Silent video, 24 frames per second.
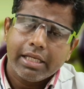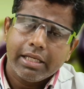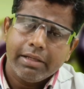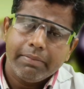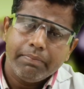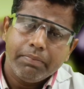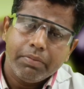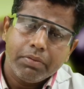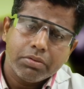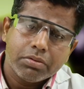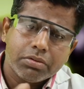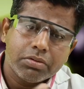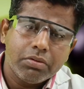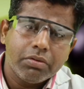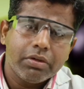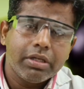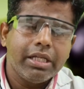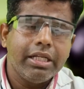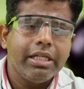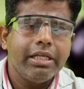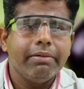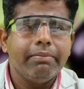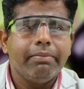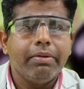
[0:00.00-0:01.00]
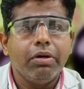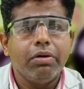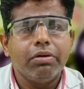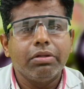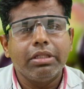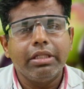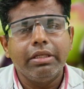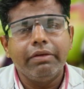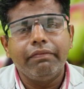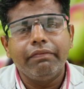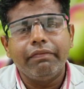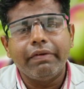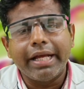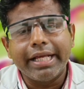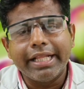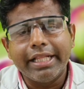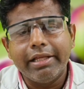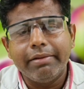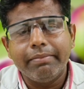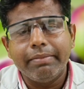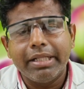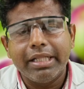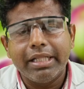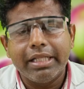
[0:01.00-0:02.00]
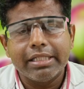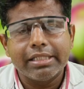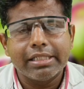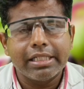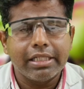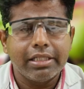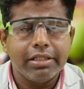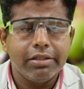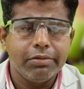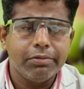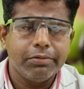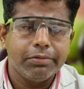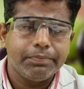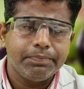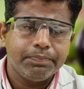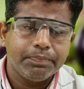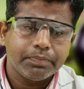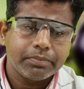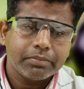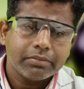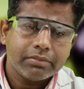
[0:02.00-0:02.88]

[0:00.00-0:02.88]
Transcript: कि पुरुषों के लिए बहुत ही फायदेमंद है साथियों